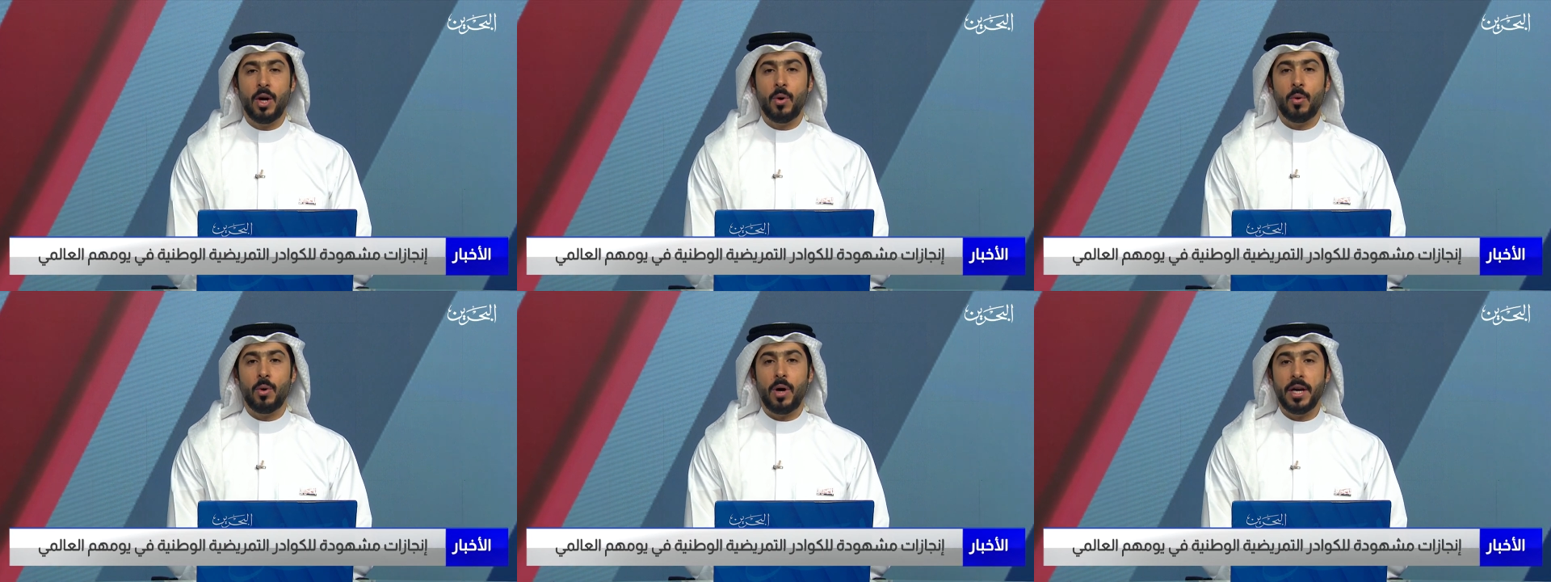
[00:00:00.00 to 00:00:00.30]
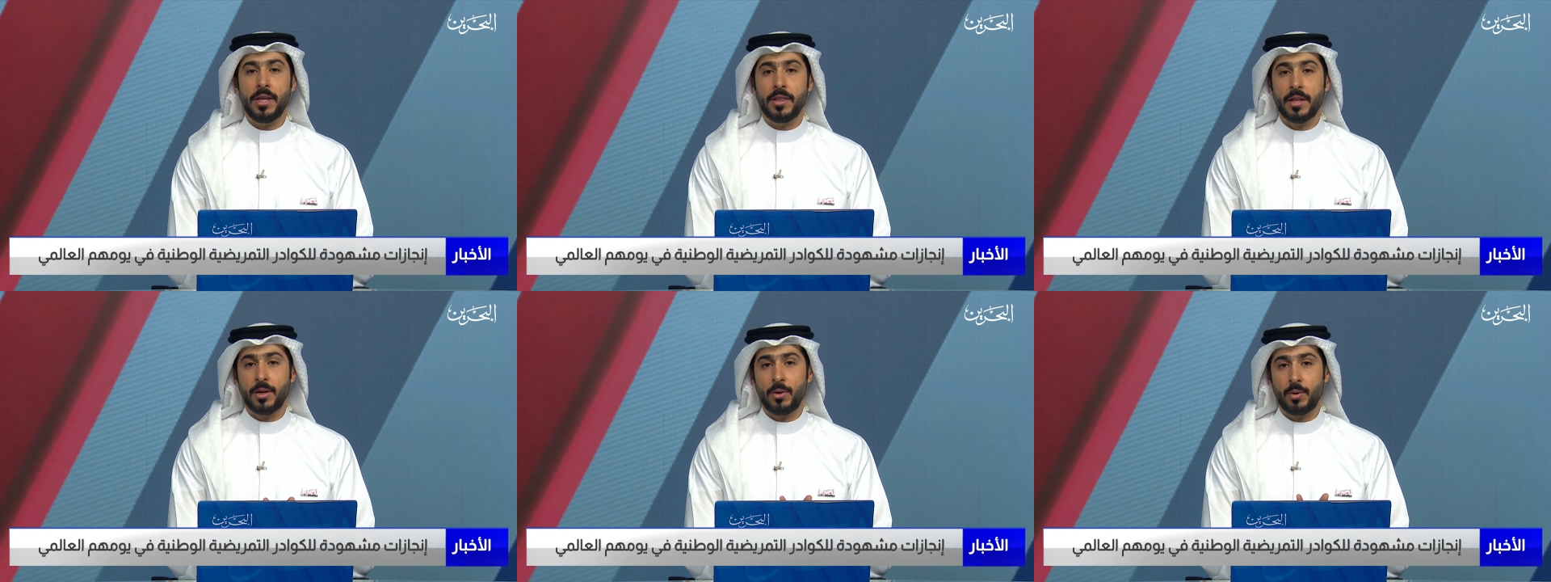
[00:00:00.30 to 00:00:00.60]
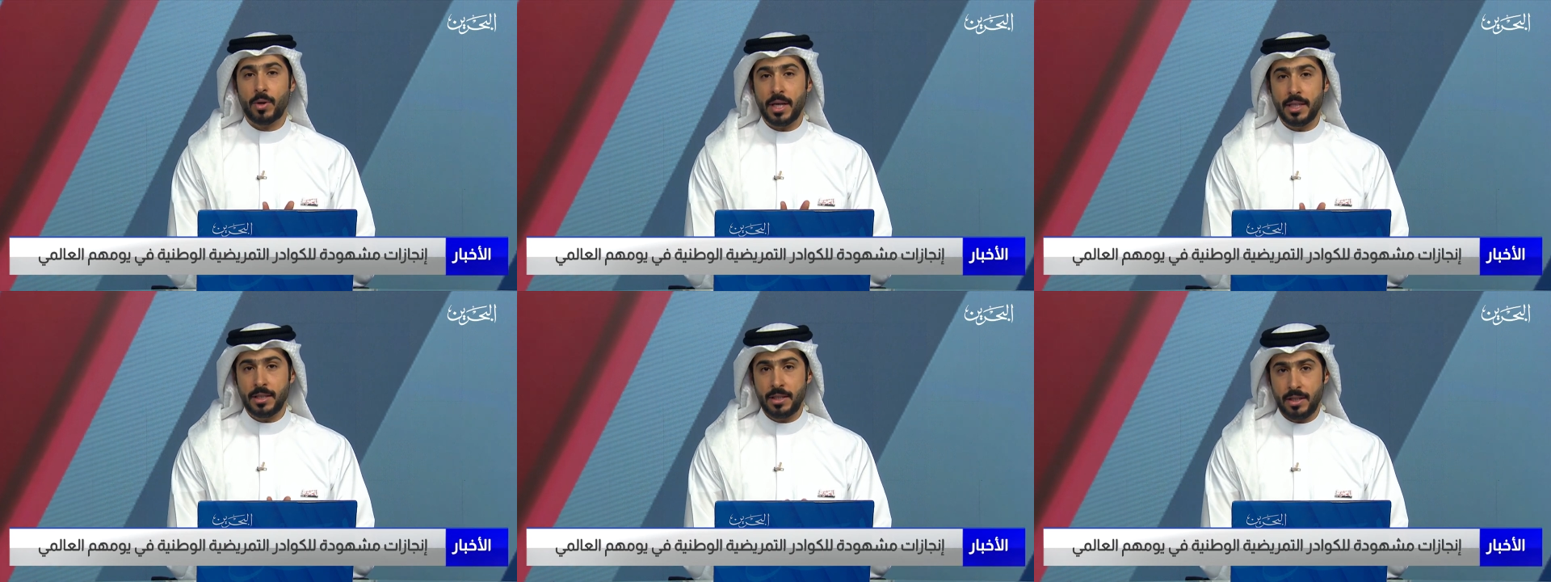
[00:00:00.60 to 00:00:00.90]
وأيضا
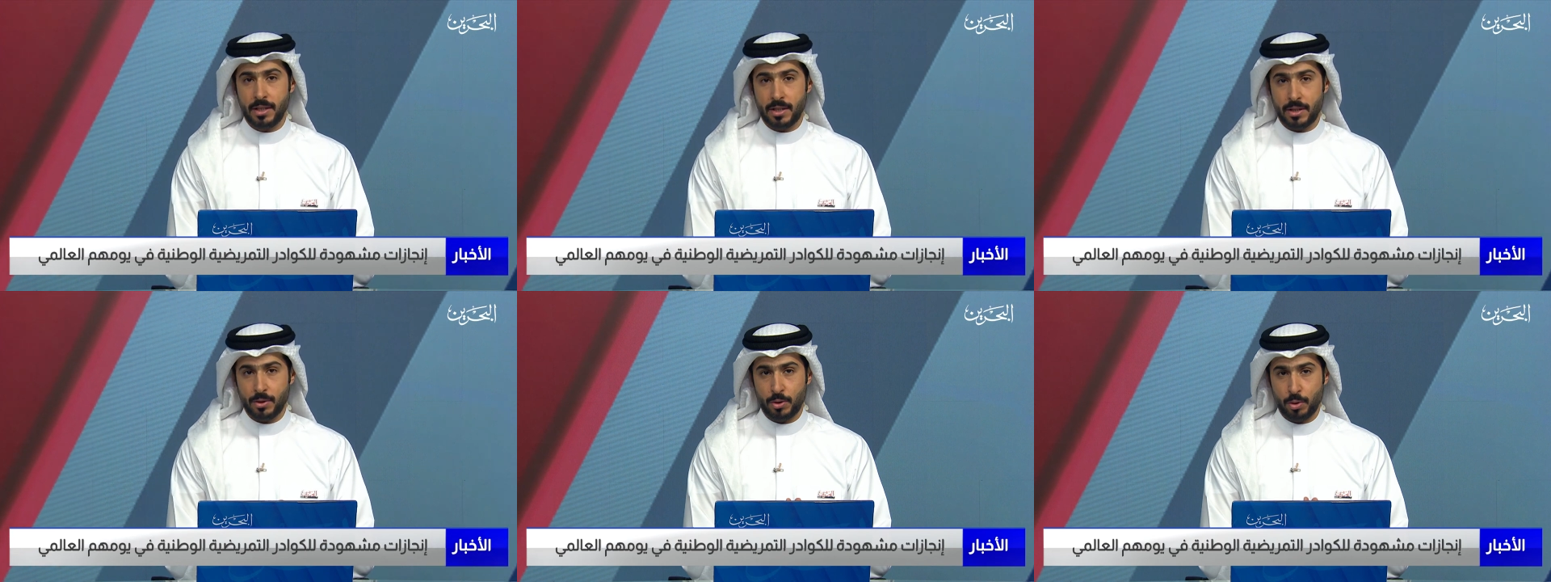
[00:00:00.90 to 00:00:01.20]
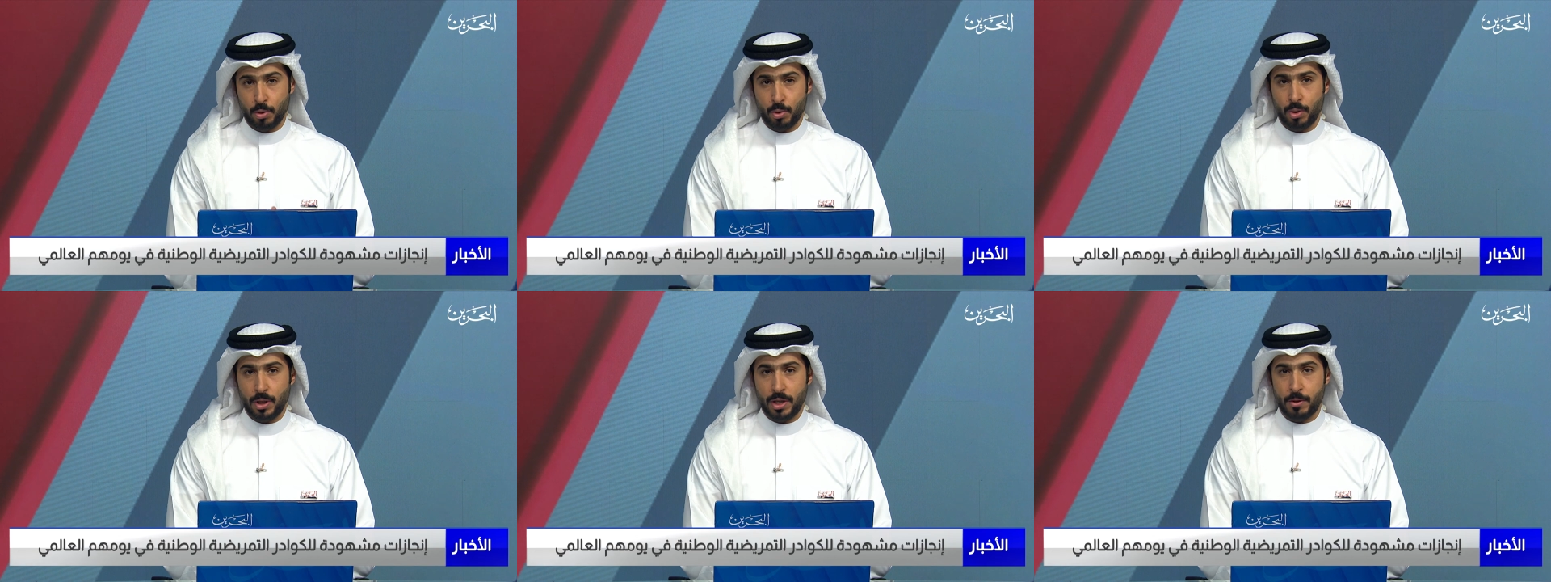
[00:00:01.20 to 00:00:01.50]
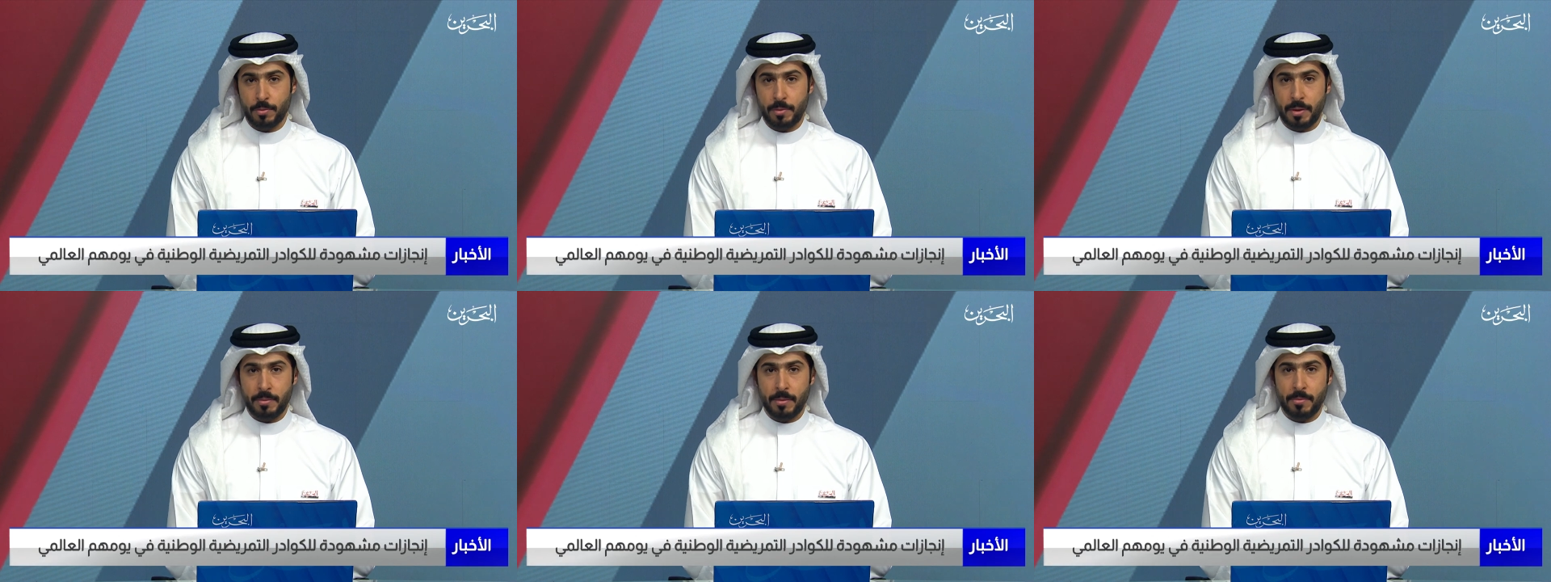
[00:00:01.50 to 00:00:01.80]
نقدر
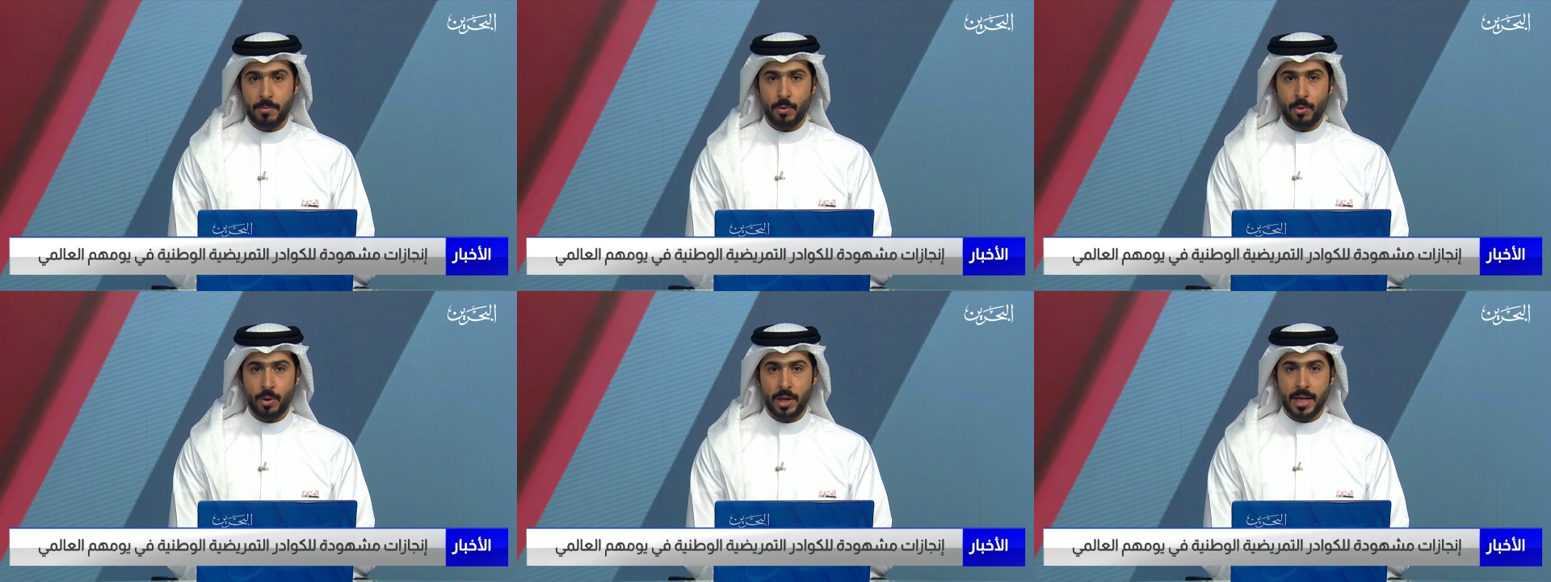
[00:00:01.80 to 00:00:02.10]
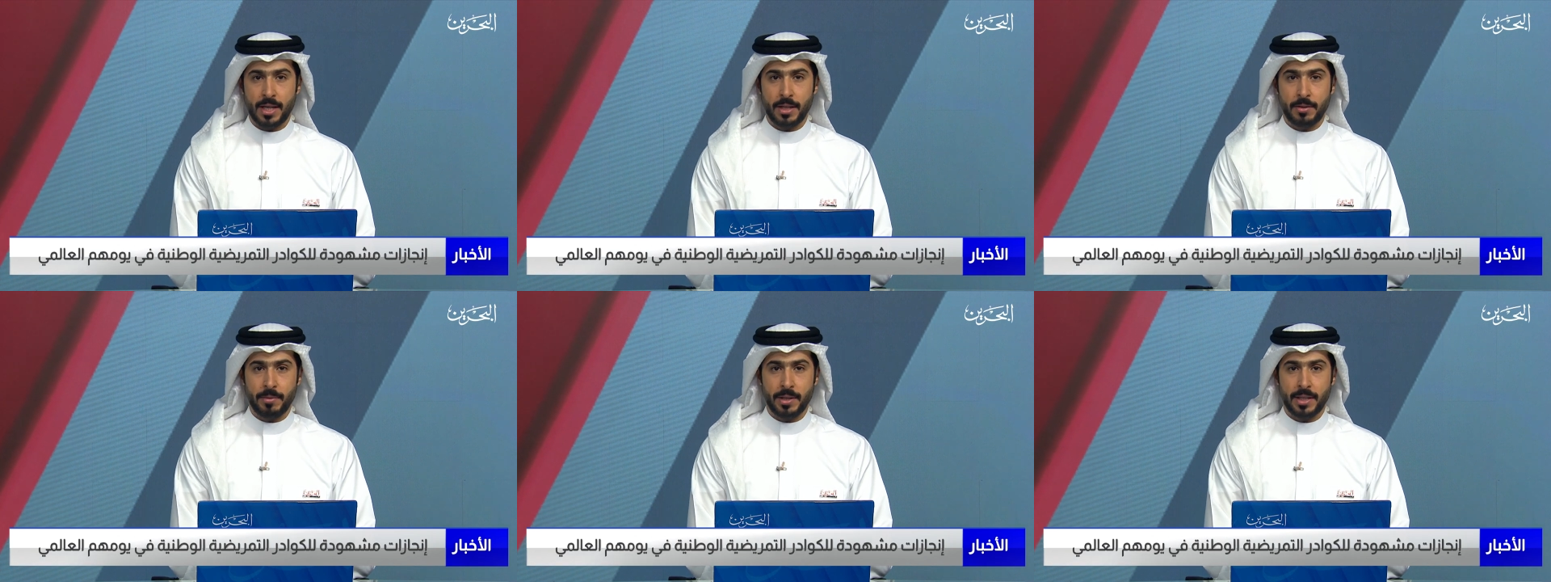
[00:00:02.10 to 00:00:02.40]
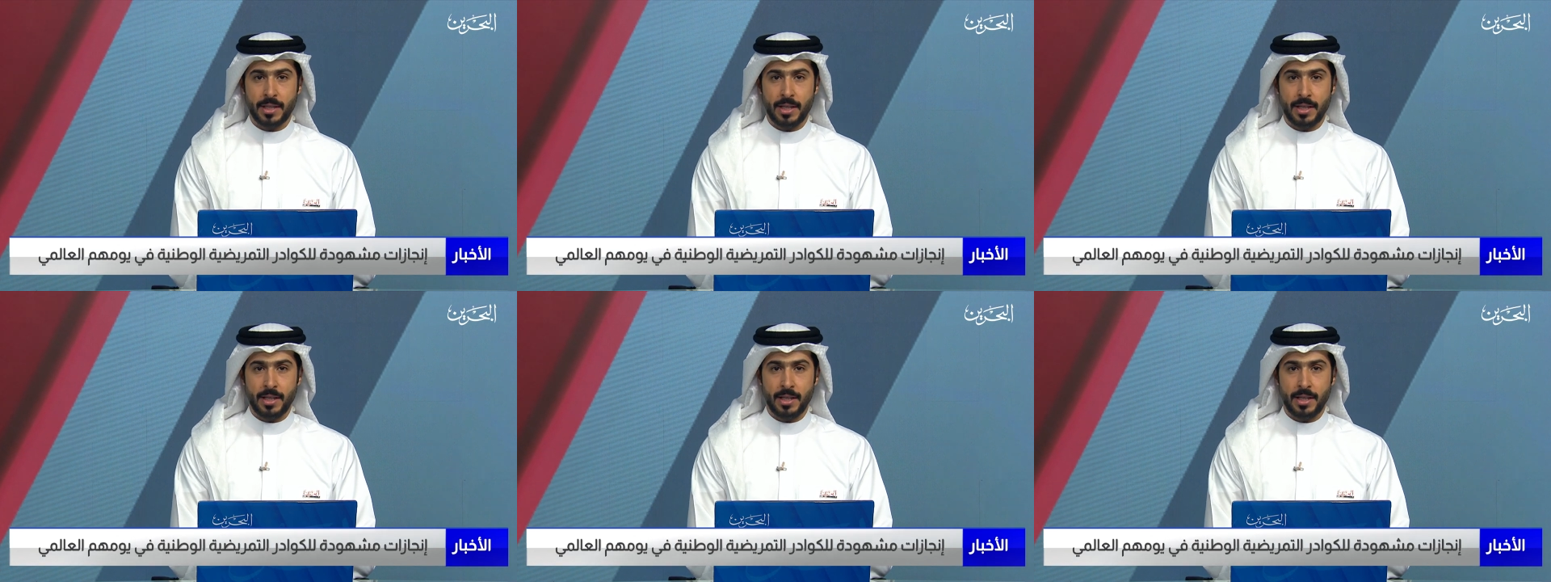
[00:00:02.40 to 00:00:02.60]
جهودكم المبذولة خدمة